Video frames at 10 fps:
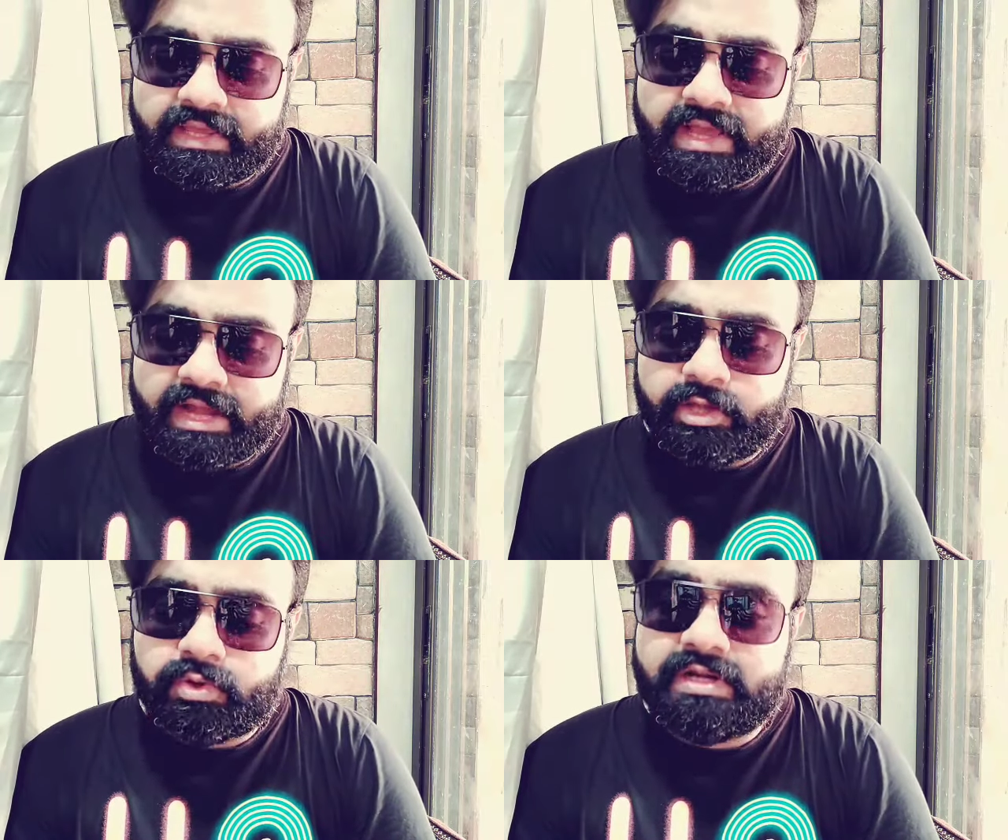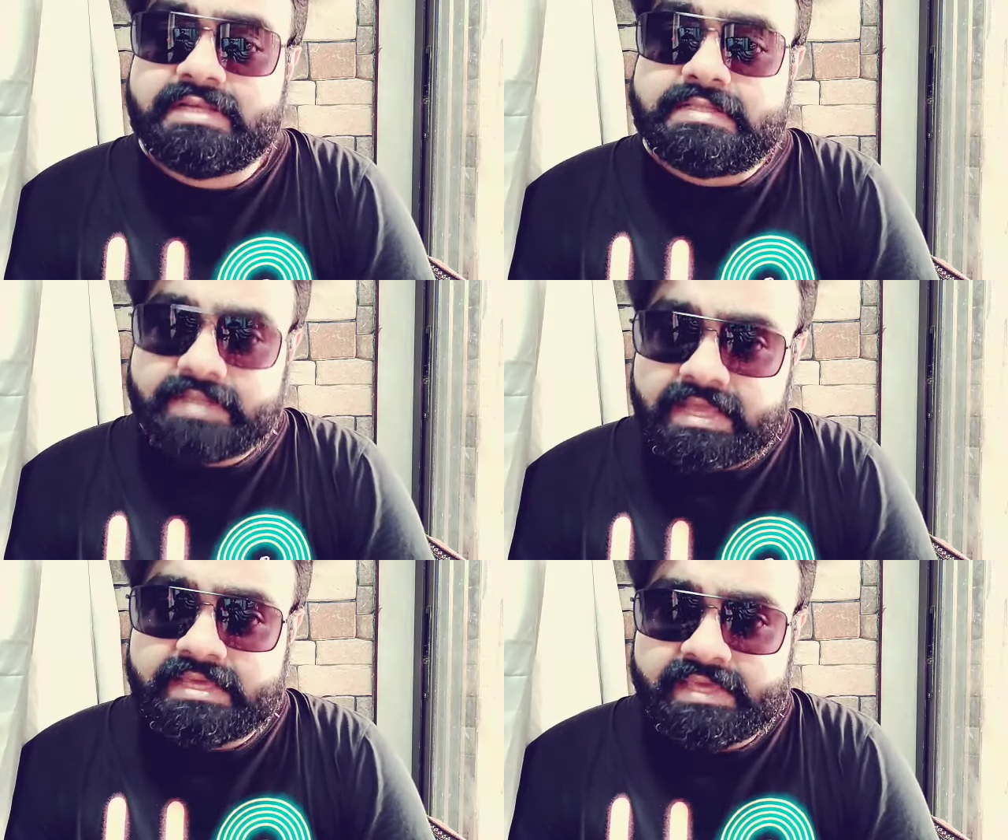है कि गाने को रिलीज
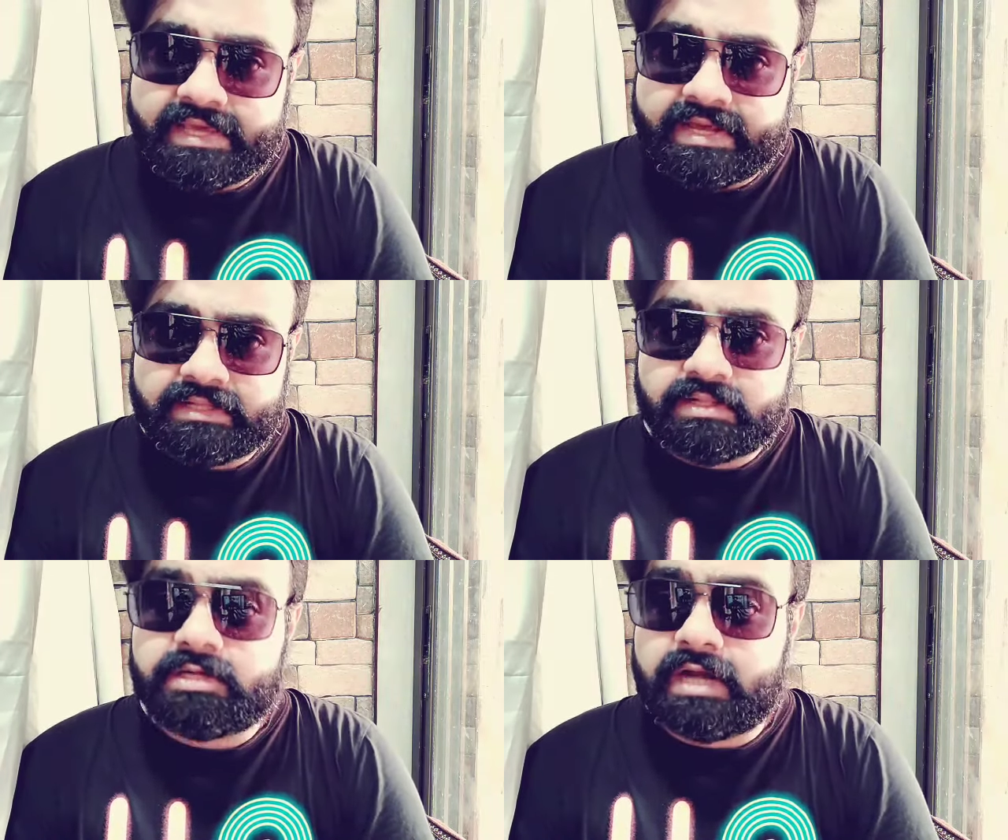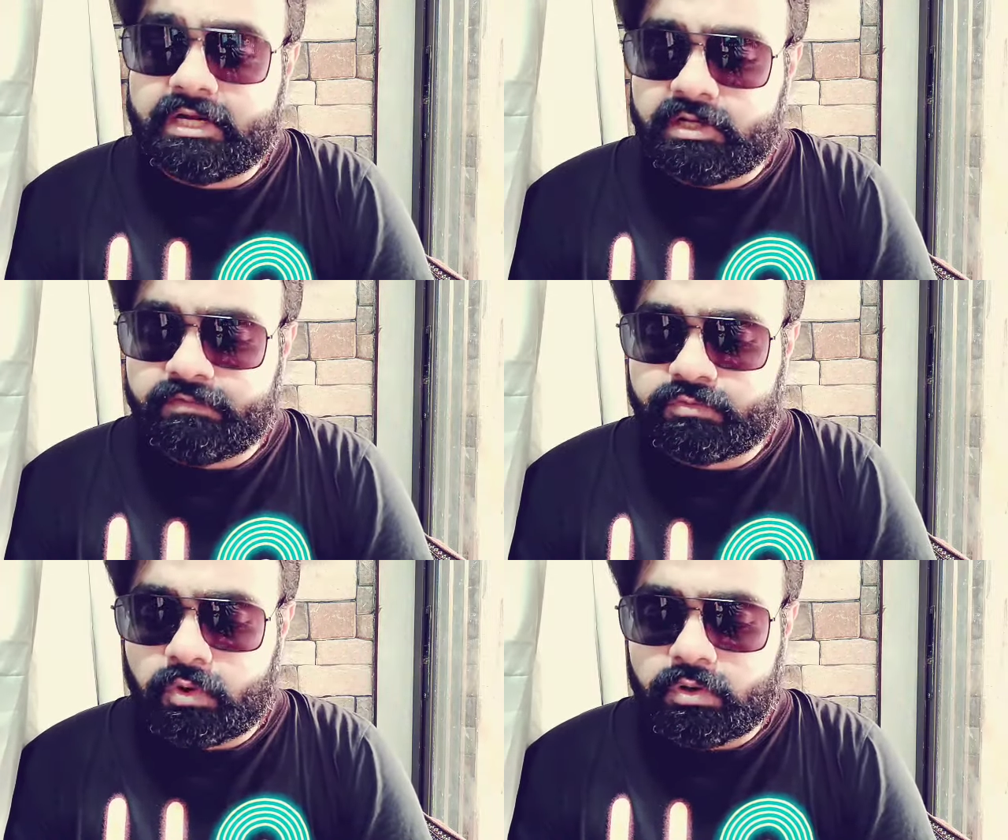नहीं किया गया था द
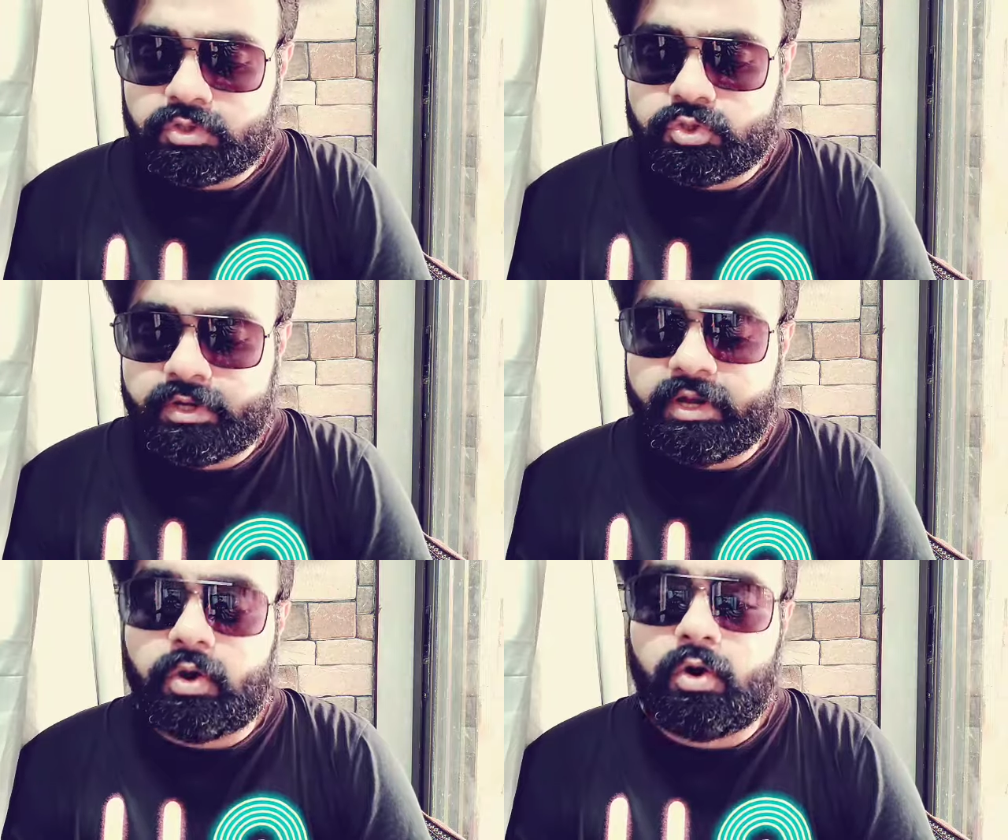ऑफ सॉन्ग जो कि